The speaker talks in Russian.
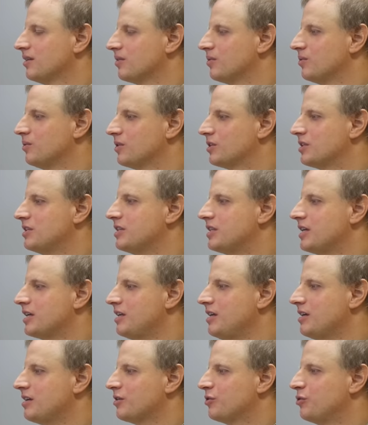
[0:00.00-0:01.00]
Ну вот, не
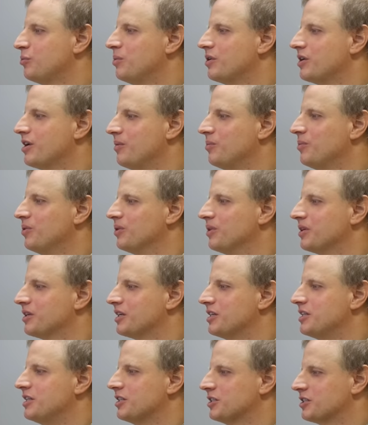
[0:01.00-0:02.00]
такие, как у богомола,
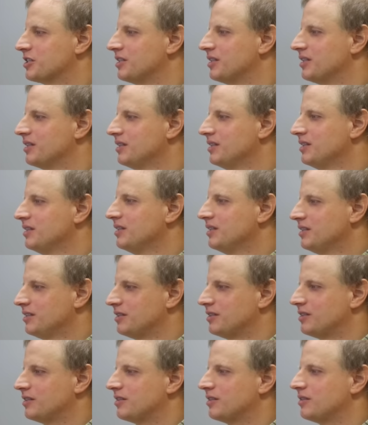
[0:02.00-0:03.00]
конечно,
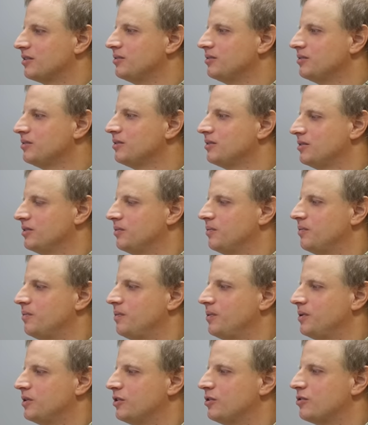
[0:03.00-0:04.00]
э, но
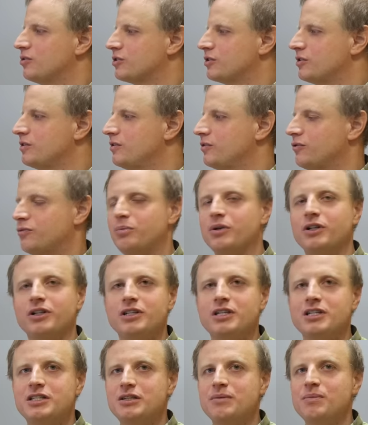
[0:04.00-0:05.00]
тоже
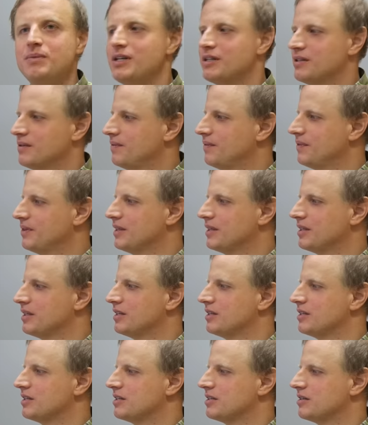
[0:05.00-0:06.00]
вполне себе
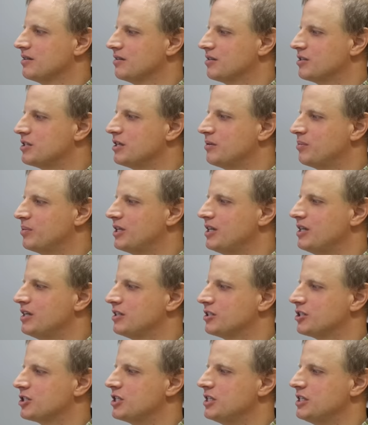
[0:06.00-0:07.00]
э,
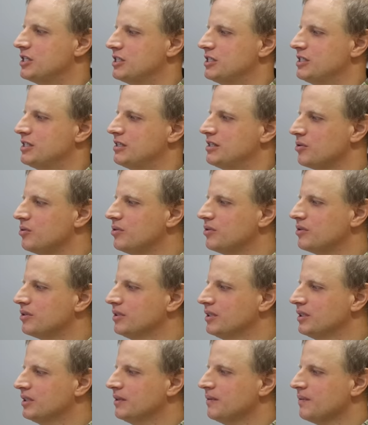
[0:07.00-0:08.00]
цепкие 6
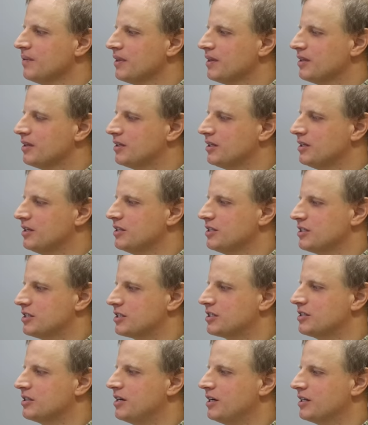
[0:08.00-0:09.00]
ног э,
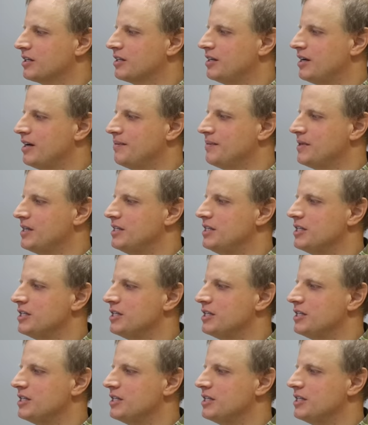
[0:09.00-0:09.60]
с коготками.